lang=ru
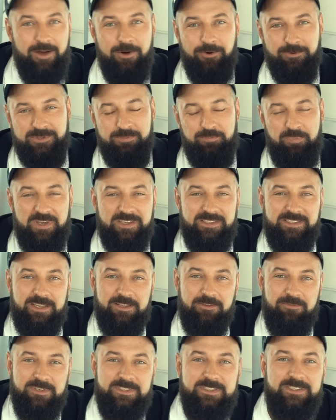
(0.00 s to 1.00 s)
успеть
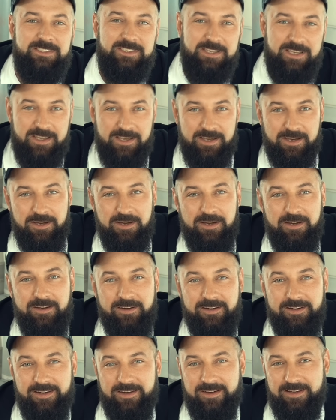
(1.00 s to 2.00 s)
отвезти
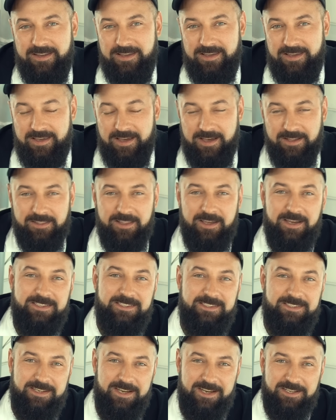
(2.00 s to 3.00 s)
э, и
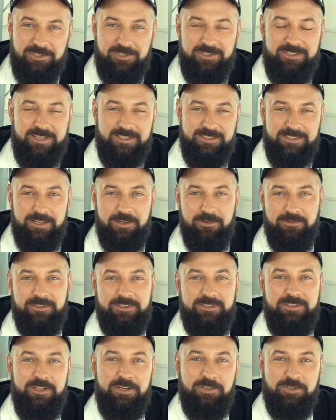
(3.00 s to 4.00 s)
отдать
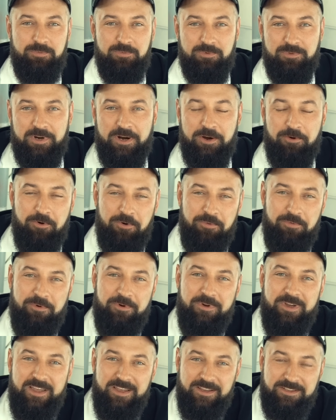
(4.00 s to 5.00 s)
ГАЗ-69 нашему
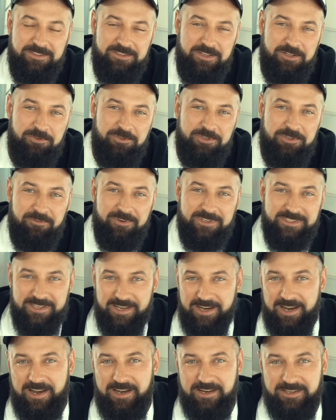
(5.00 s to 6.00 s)
дорогому дедушке
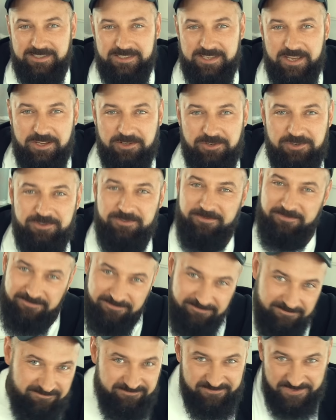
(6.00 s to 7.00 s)
Василию Алексеевичу.
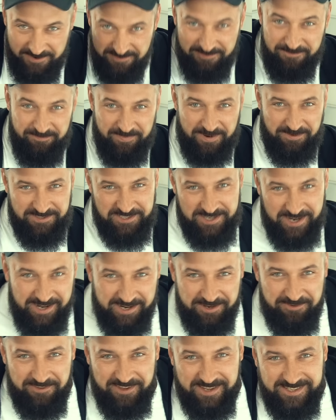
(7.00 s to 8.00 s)
Помчали
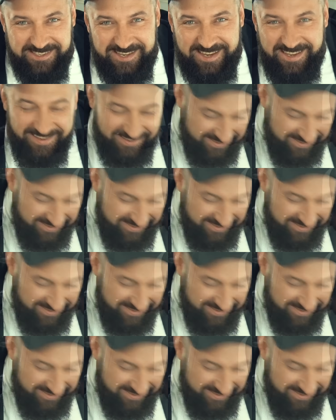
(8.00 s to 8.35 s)
к Феде.